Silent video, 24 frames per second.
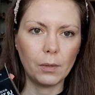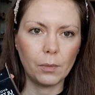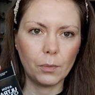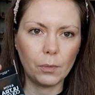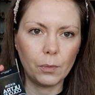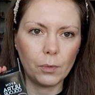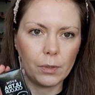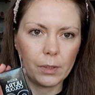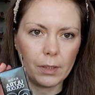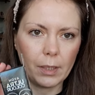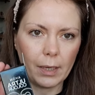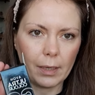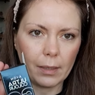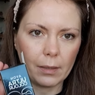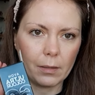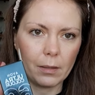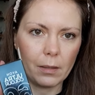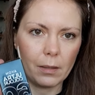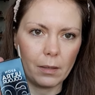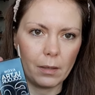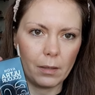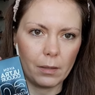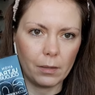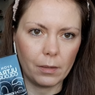Ultra
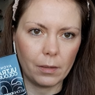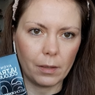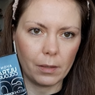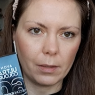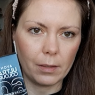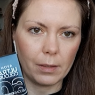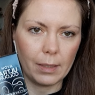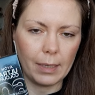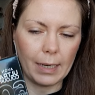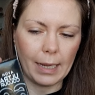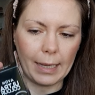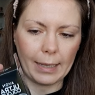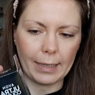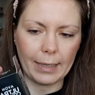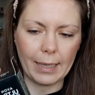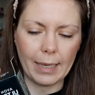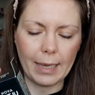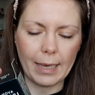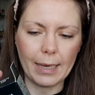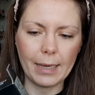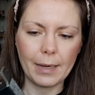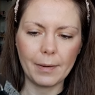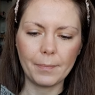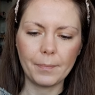Color
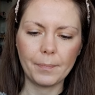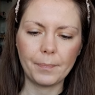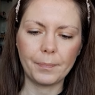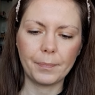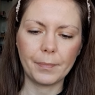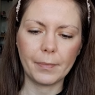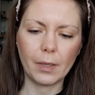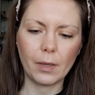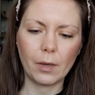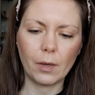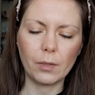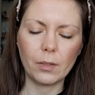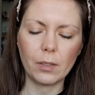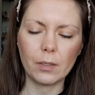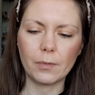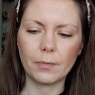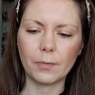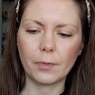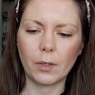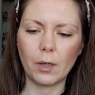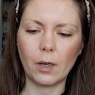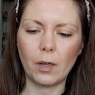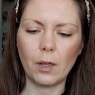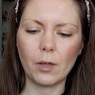lakier. On jest
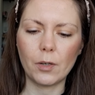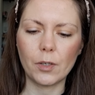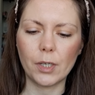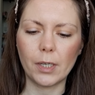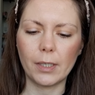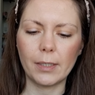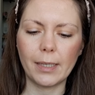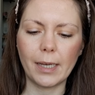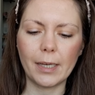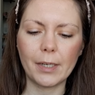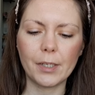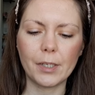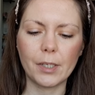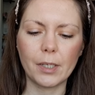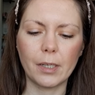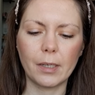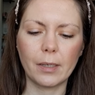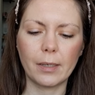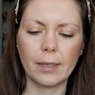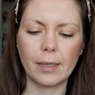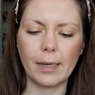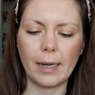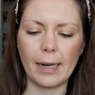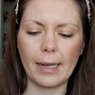w kolorze
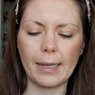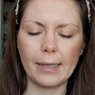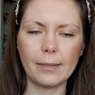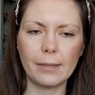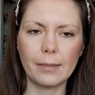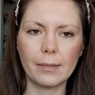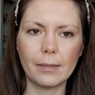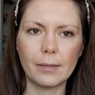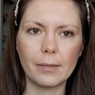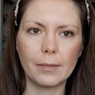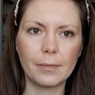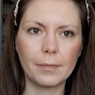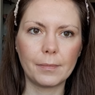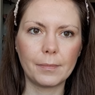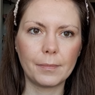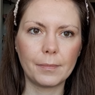Dashing Red.